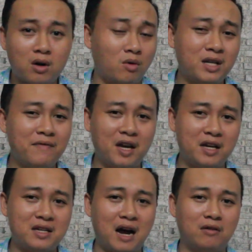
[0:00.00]
Còn xét về
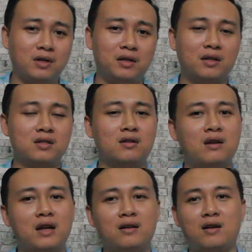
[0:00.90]
kỹ xảo thì thật sự
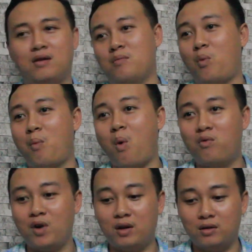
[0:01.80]
đây là một bộ
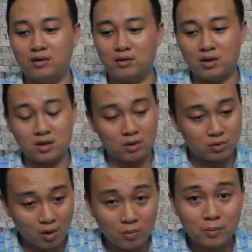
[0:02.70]
phim kỹ xảo
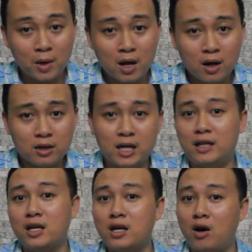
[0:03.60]
tốt.
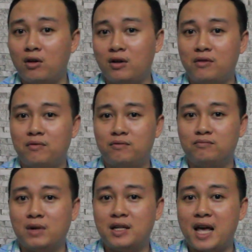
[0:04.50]
Gen chỉ coi cái
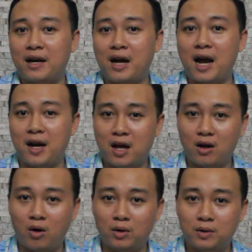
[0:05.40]
định dạng 2D
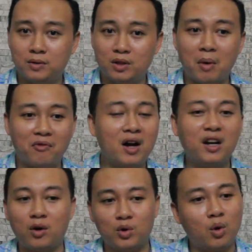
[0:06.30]
thôi, nhưng mà với
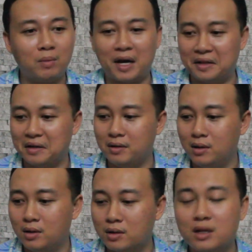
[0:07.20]
cái nội dung này thì
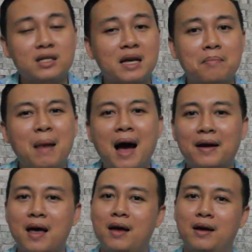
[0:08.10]
đi xem
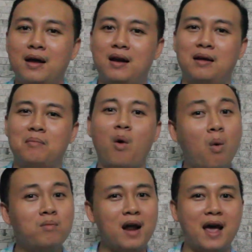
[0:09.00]
3D hay là
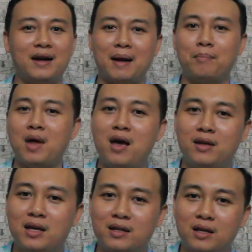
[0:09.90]
4D, 5D
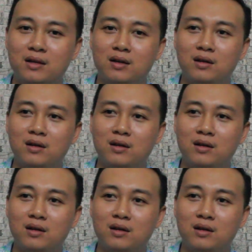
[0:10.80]
gì thì